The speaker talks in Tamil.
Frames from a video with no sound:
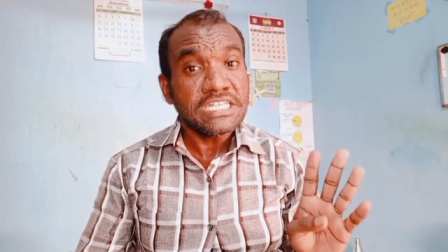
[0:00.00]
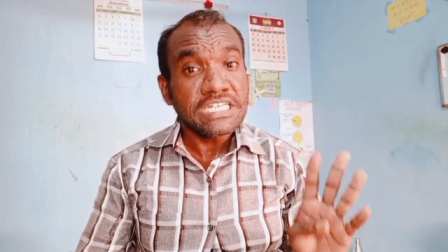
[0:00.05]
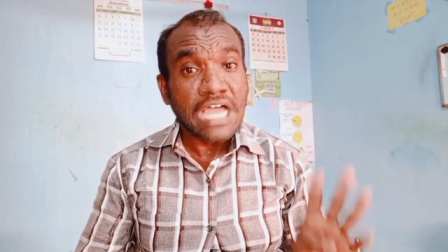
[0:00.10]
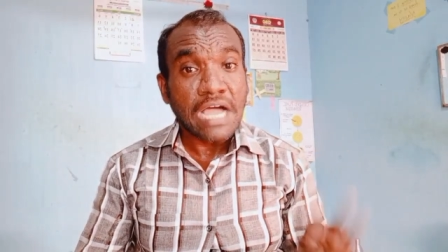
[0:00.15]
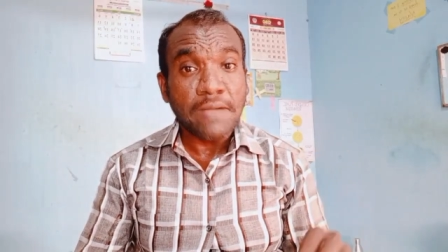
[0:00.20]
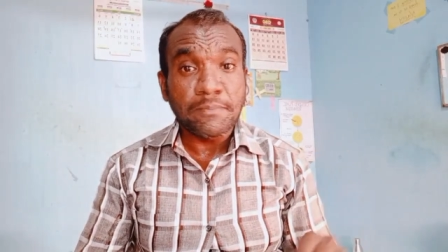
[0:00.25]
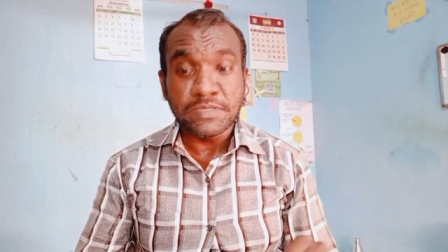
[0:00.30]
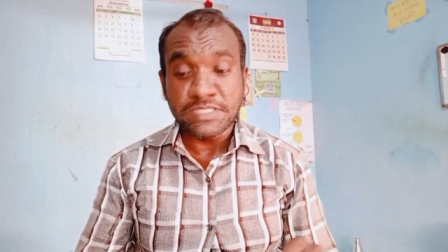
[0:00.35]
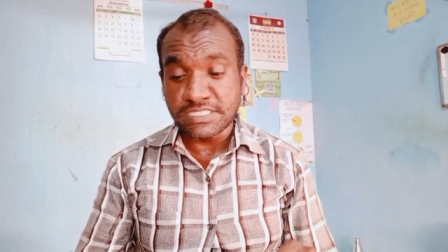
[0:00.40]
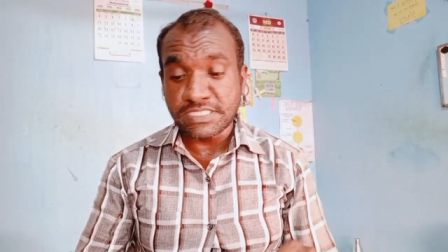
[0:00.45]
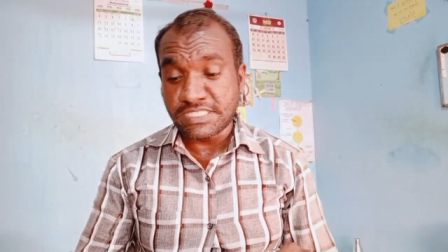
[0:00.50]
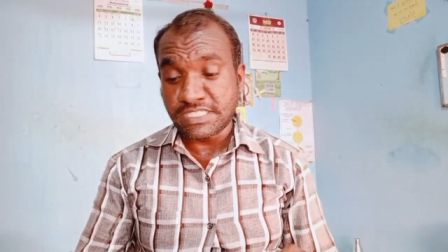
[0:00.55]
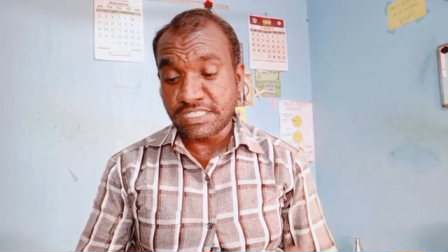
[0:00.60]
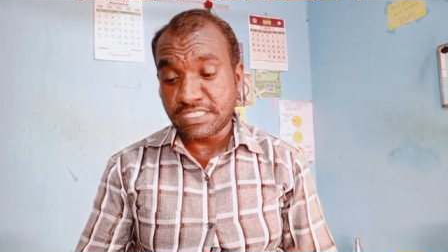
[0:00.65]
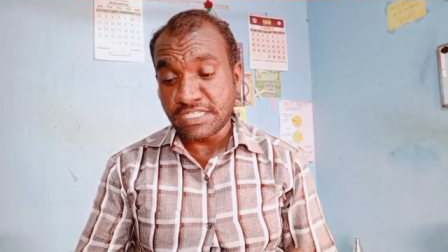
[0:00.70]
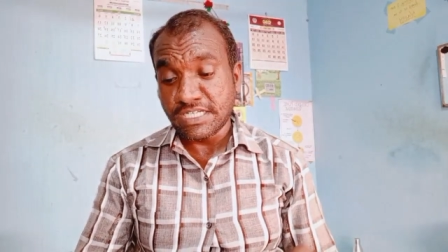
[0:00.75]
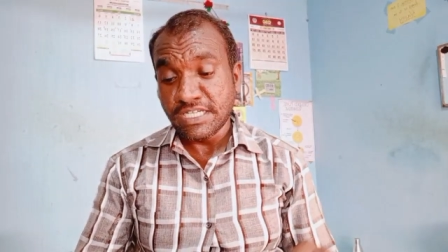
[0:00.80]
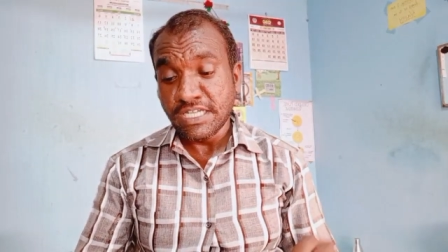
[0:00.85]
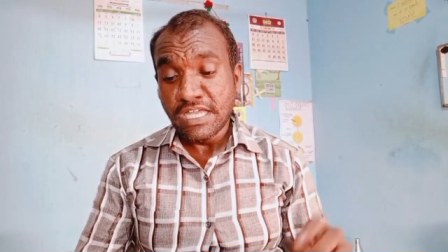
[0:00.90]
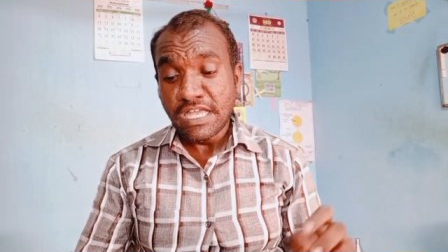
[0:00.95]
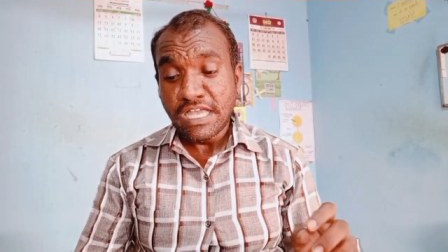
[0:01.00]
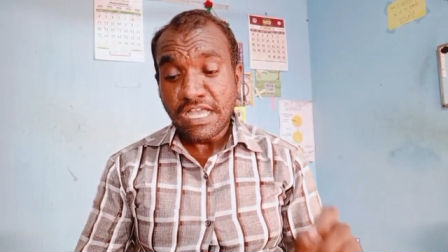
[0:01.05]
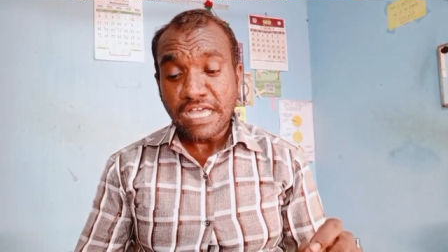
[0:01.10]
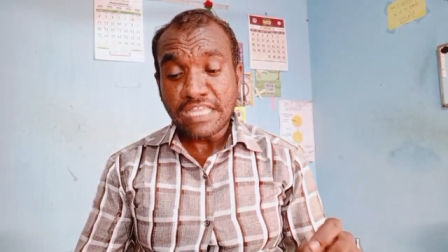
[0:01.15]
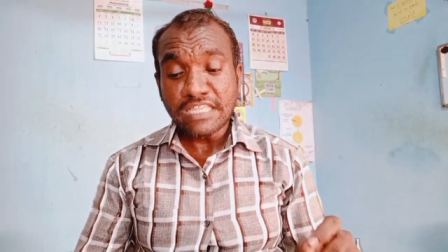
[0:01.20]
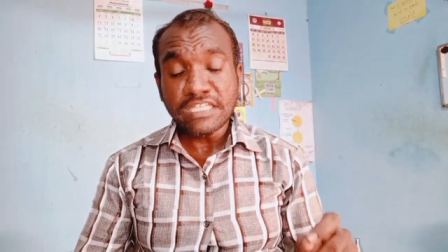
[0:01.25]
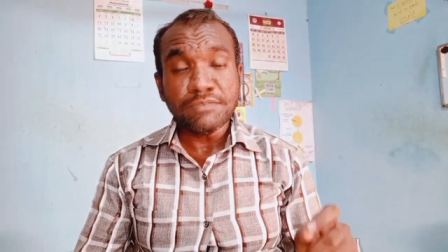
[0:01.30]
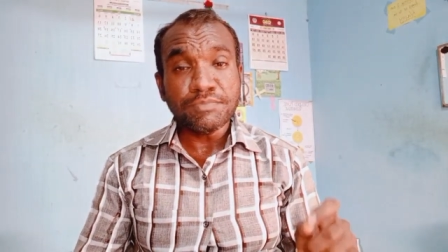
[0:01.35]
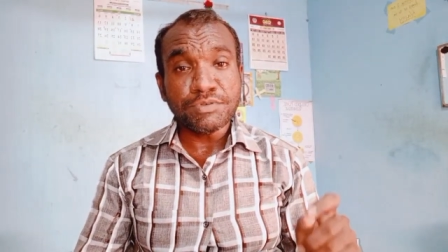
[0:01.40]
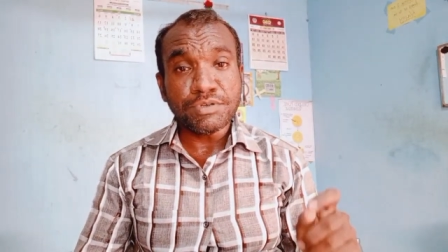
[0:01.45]
நாற்பது சீட்
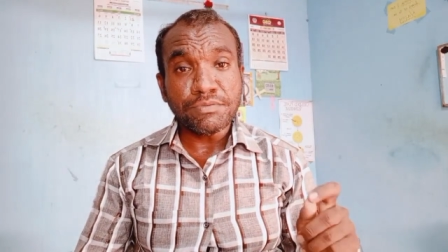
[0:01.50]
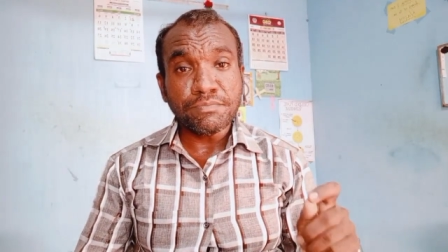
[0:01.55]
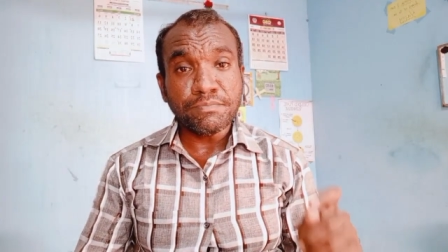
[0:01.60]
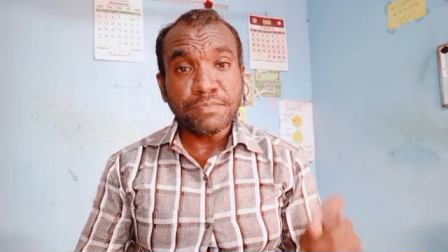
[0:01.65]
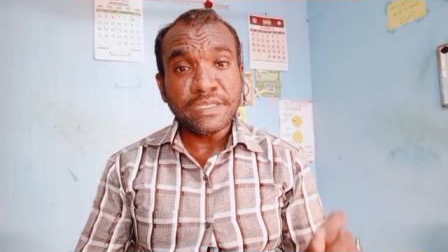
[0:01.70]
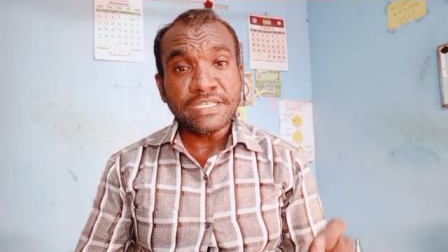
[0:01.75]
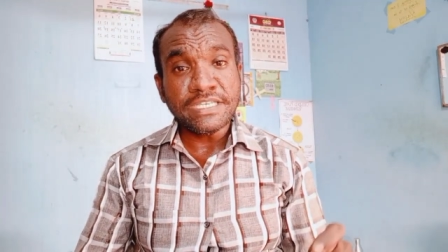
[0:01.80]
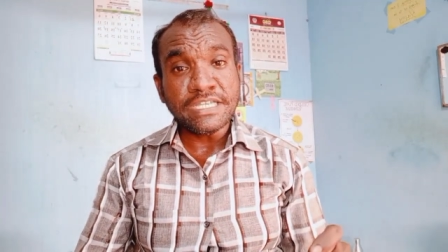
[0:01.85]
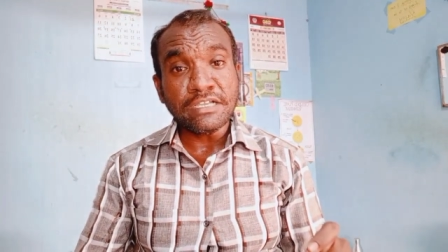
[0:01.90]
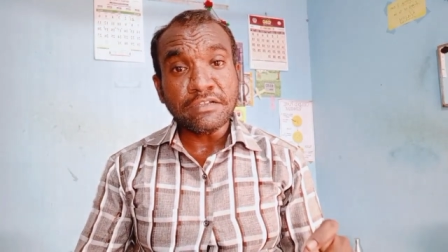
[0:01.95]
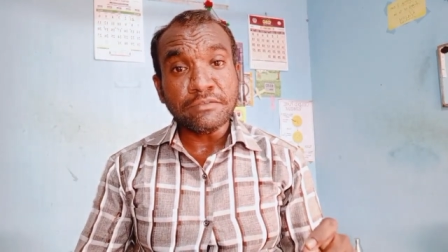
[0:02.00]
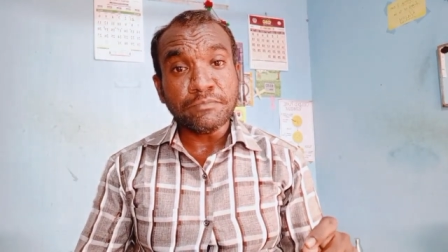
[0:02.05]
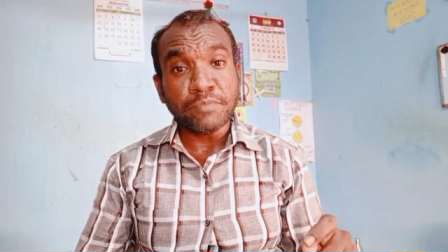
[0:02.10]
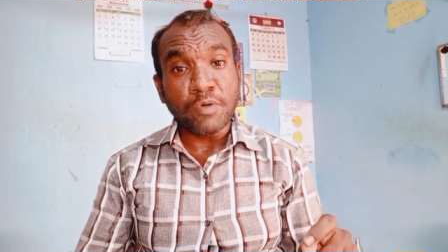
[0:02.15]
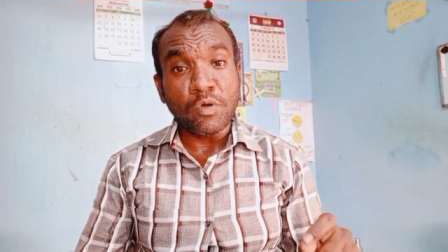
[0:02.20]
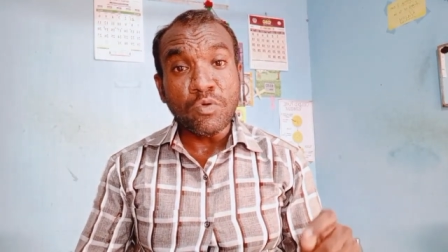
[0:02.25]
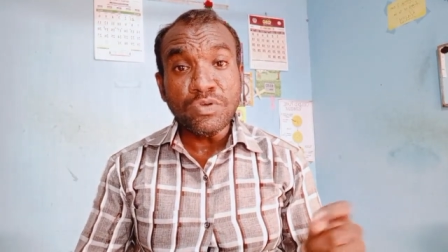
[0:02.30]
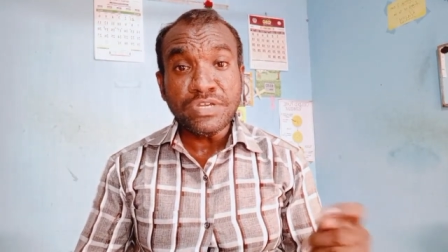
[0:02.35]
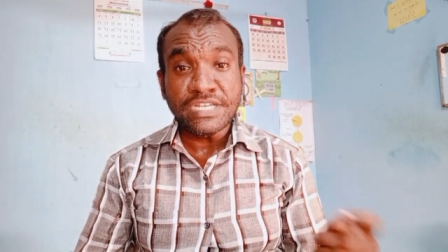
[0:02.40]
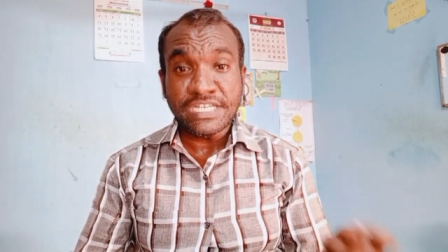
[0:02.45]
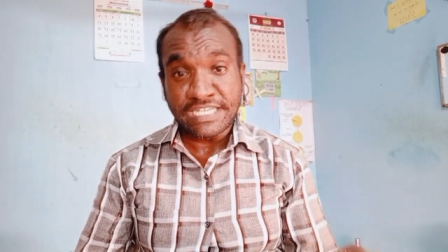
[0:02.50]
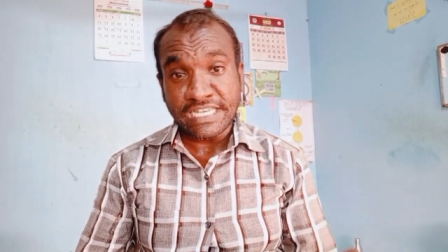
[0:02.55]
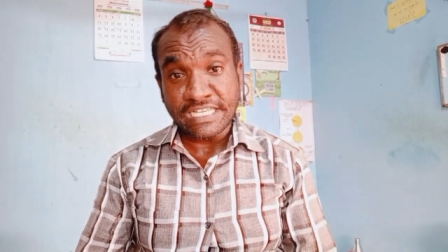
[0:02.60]
அதுக்கப்புறம் பிடெக் பவுல்ட்ரி